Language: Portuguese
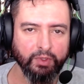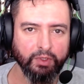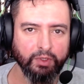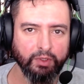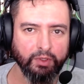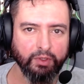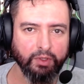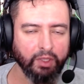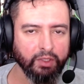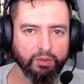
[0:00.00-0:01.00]
E, e
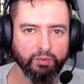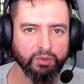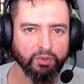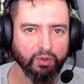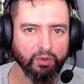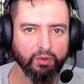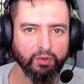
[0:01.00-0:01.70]
é isso, pessoal.